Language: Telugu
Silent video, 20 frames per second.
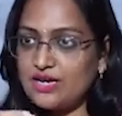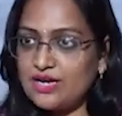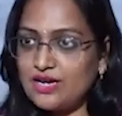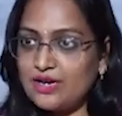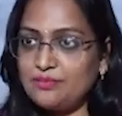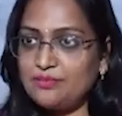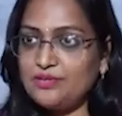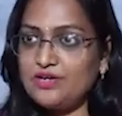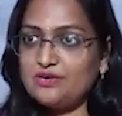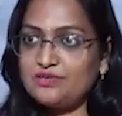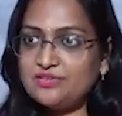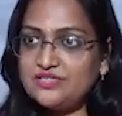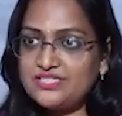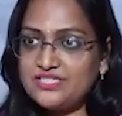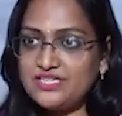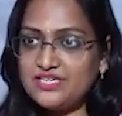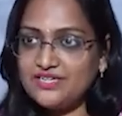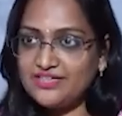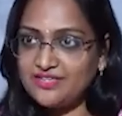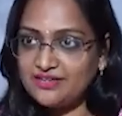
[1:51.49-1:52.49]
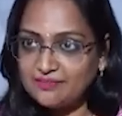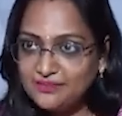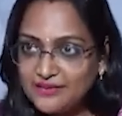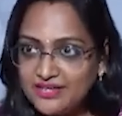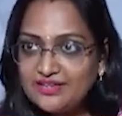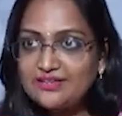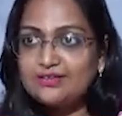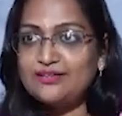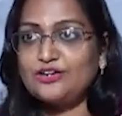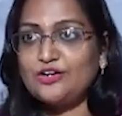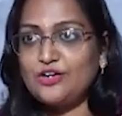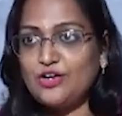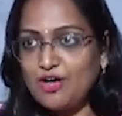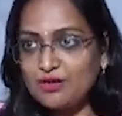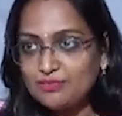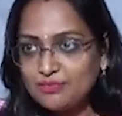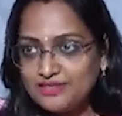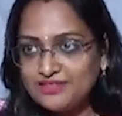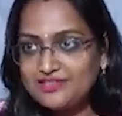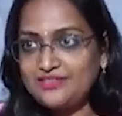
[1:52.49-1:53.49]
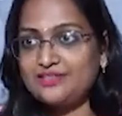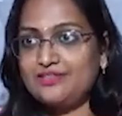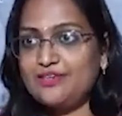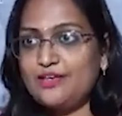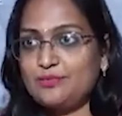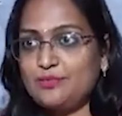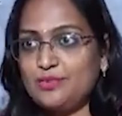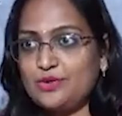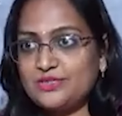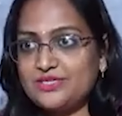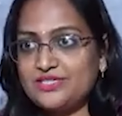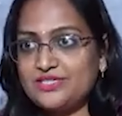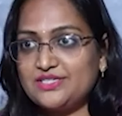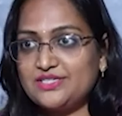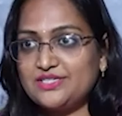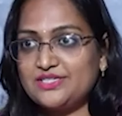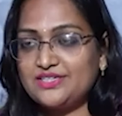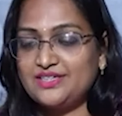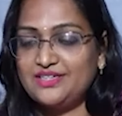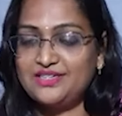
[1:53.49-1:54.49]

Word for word: కామ్ డౌన్ చేయటమే నార్మల్ థింకింగ్ ప్రాసెస్